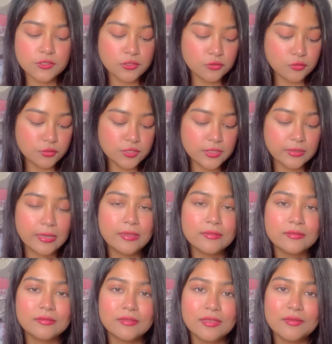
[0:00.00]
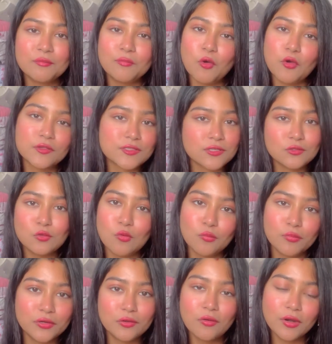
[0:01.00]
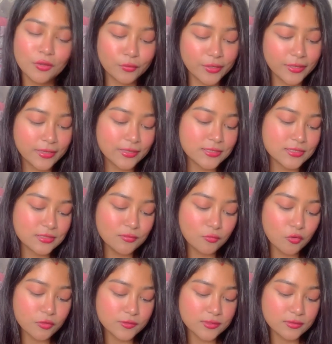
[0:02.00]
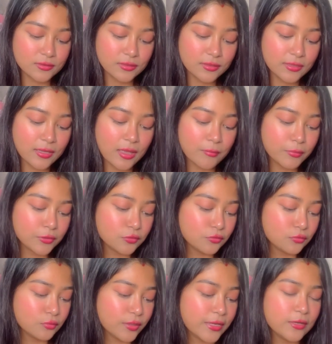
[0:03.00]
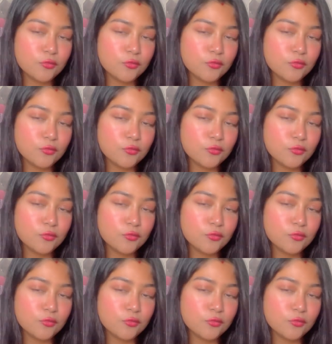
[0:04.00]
ছিল যেখানে বক্সটা তো ওপেন করা হয়ে গেছে বক্সের থেকে আপাতত